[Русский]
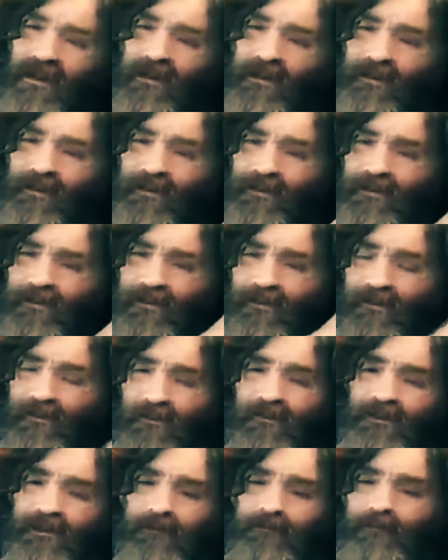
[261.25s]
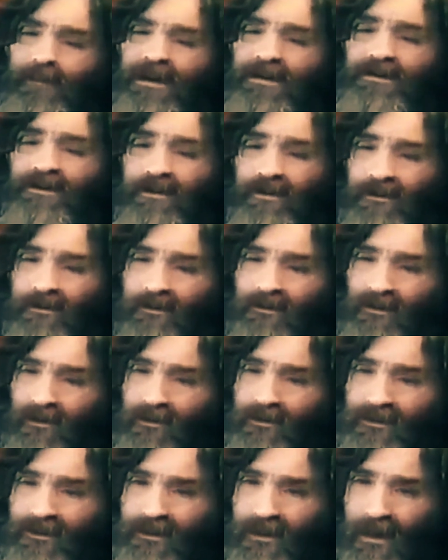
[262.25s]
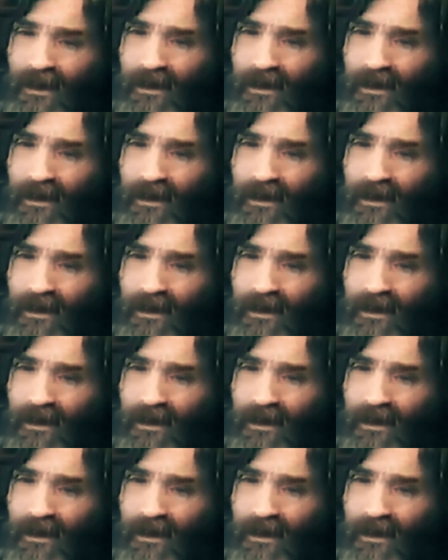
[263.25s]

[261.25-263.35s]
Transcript: измерении, если можно так сказать.